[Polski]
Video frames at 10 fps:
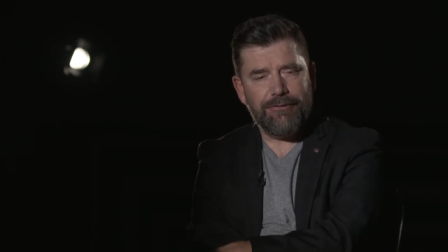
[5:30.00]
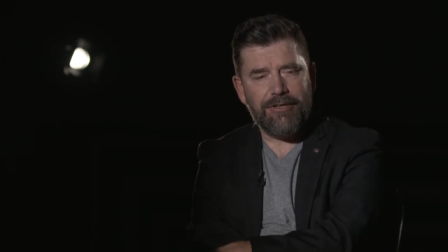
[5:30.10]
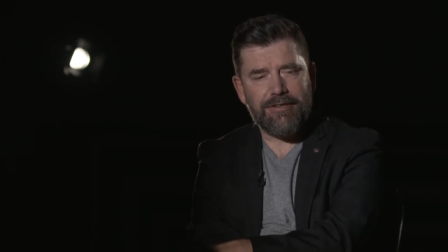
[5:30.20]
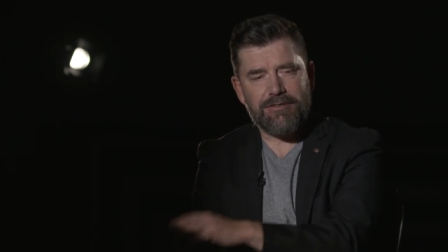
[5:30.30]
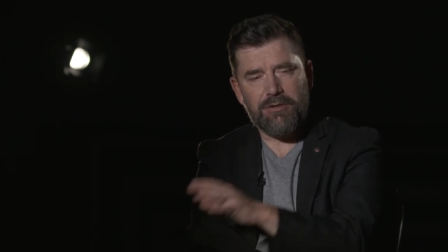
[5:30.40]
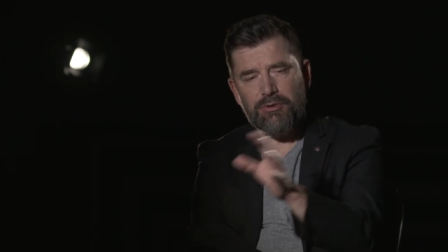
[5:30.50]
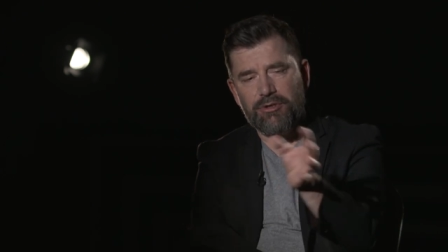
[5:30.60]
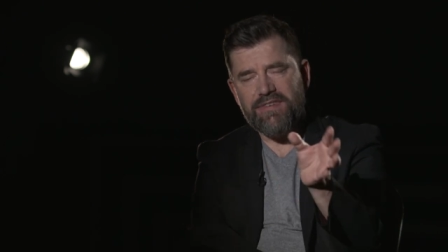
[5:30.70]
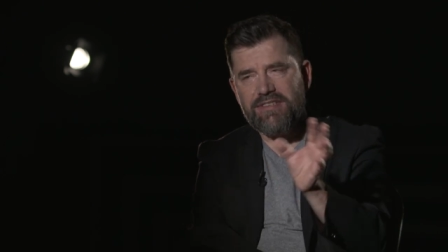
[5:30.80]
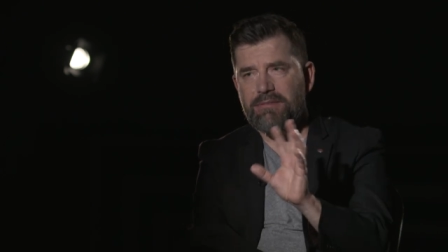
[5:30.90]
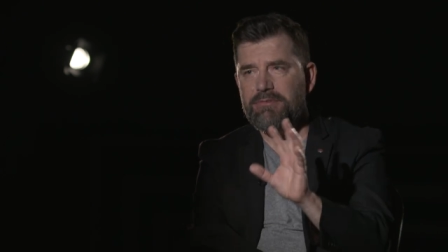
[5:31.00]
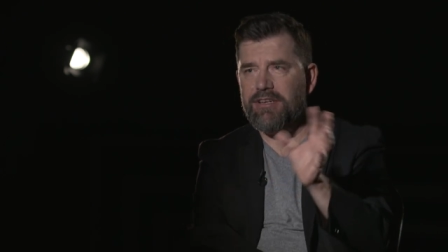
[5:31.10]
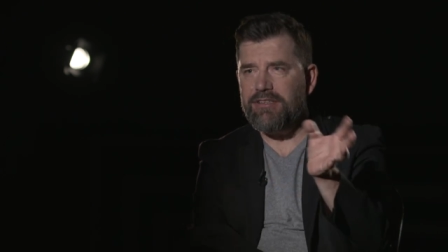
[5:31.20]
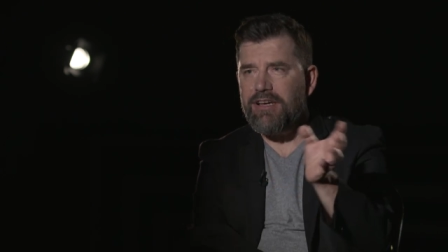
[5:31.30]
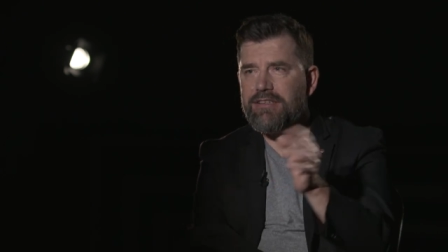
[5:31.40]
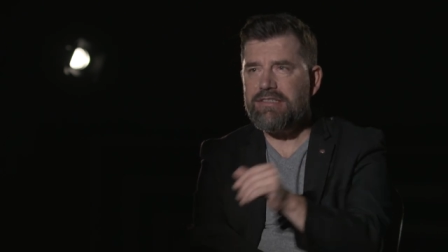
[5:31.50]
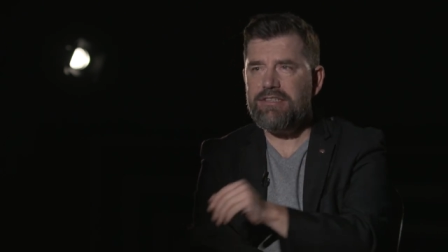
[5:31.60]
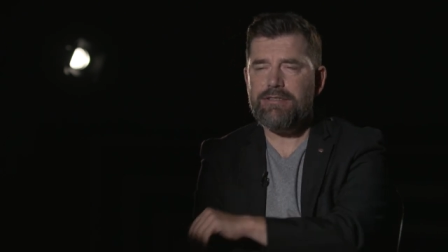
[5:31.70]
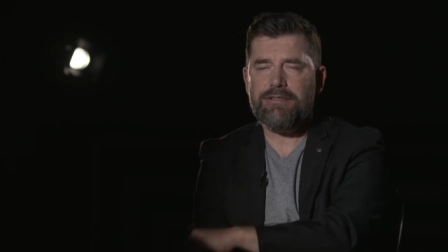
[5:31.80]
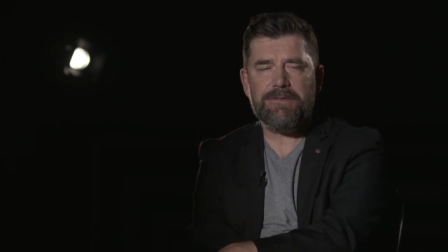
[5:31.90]
Yy, ja tak sobie odwiedzam te
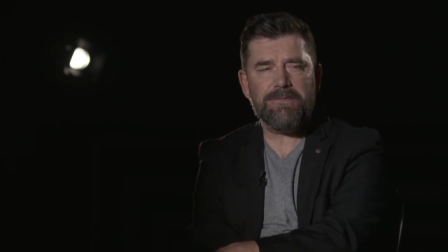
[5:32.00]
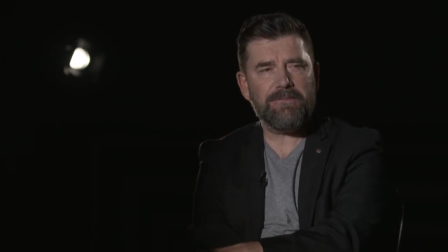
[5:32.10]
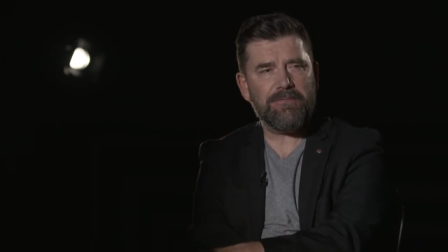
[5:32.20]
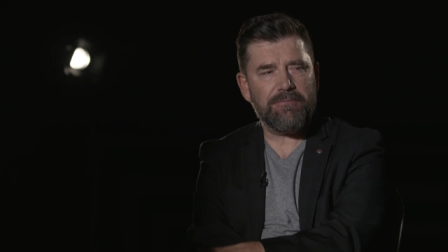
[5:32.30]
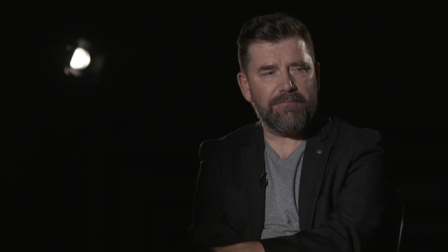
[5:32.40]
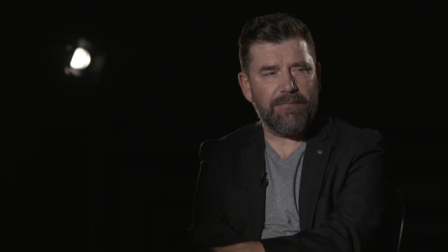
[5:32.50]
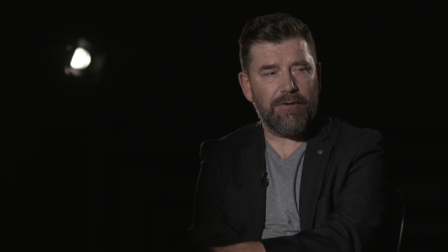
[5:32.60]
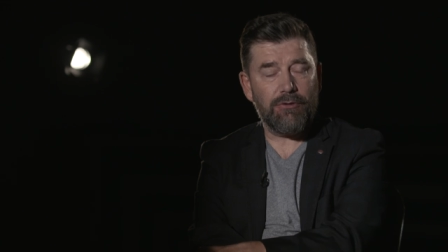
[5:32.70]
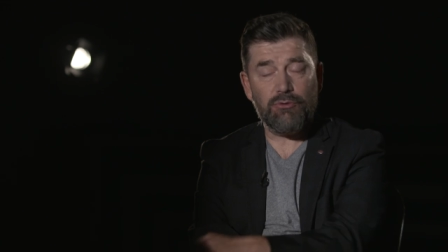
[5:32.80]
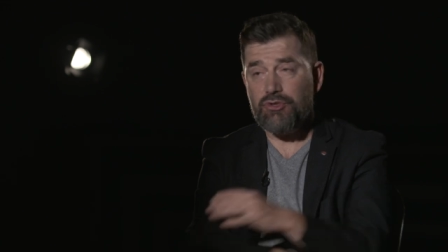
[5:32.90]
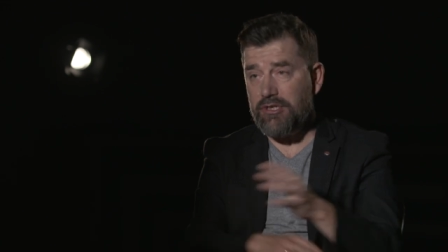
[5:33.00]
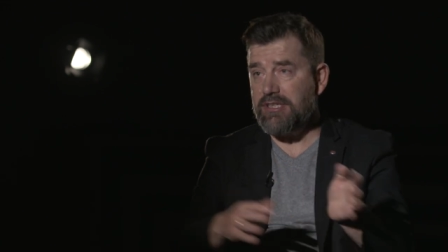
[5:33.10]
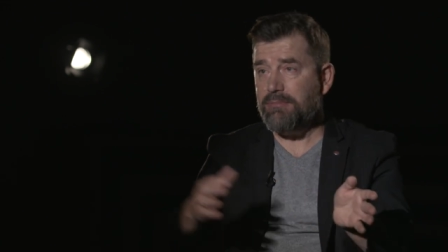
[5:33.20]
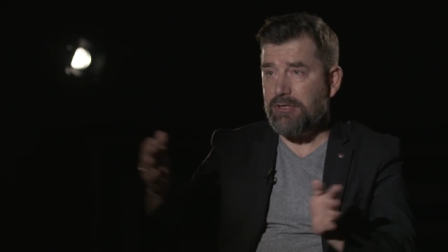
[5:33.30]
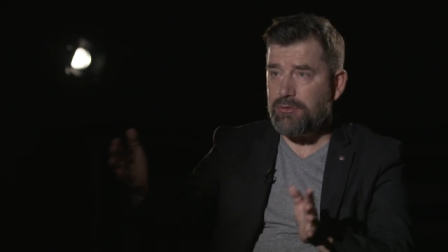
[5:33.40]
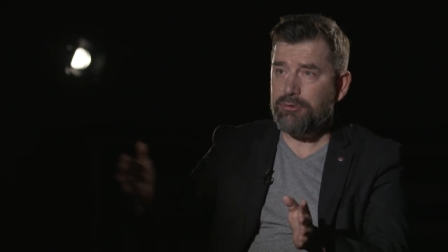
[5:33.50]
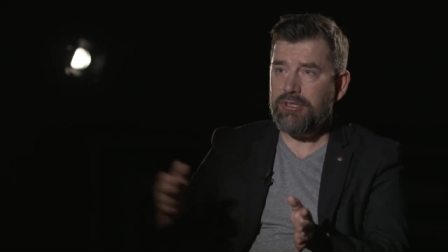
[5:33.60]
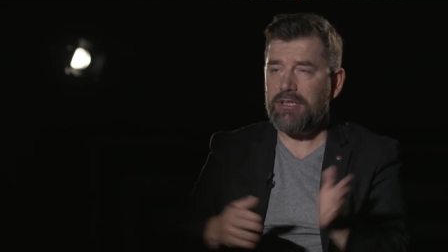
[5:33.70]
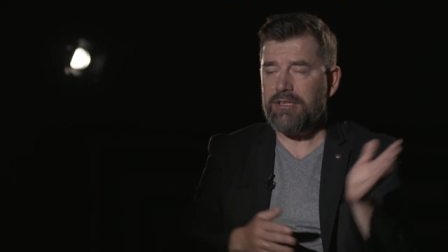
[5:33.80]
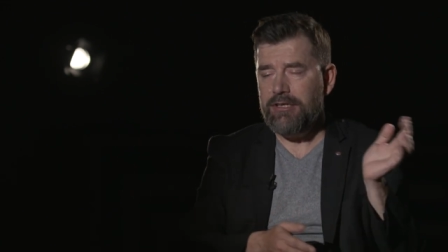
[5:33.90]
redakcje, już jestem na
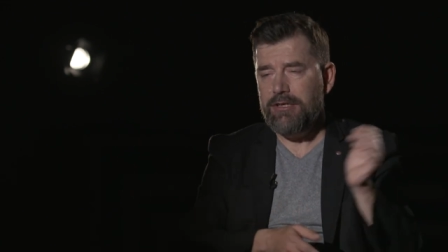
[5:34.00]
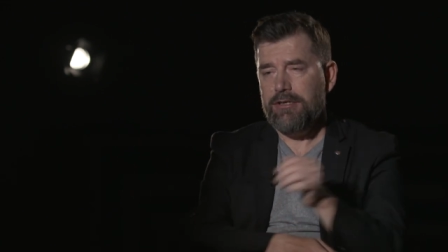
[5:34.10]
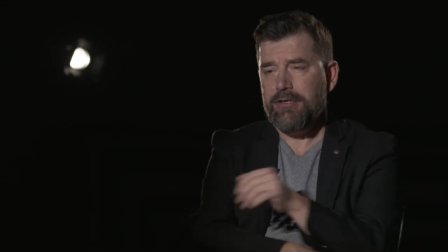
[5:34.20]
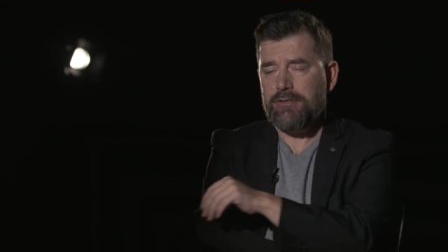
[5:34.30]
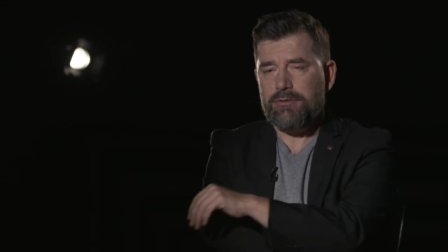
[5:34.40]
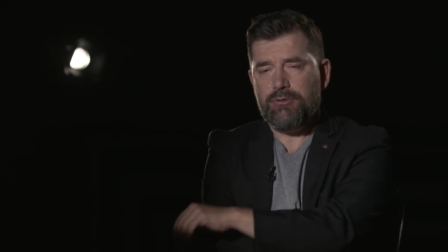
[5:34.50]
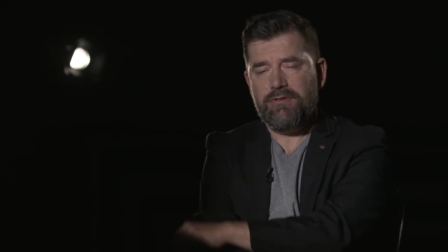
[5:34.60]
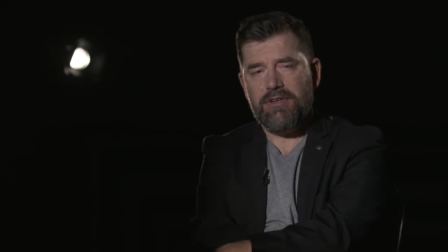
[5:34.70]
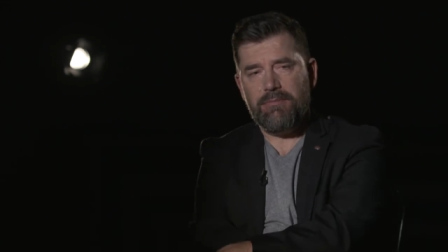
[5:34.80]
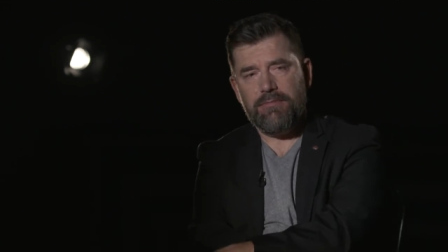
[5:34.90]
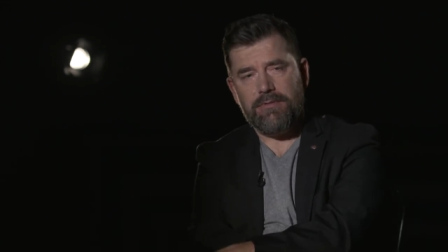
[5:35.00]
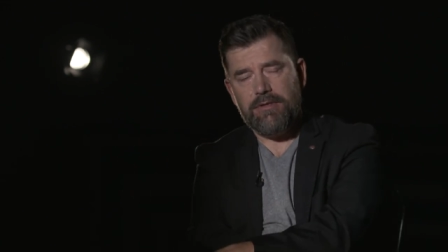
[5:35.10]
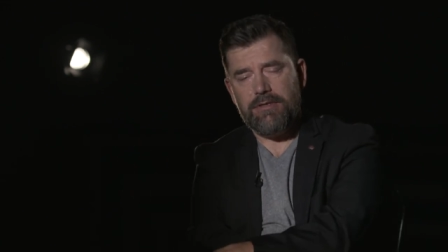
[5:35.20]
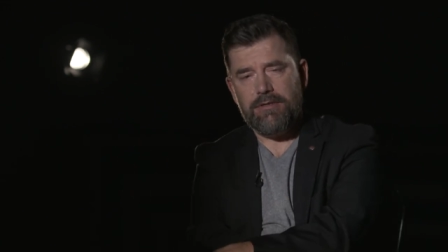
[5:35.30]
studiach, studiowałem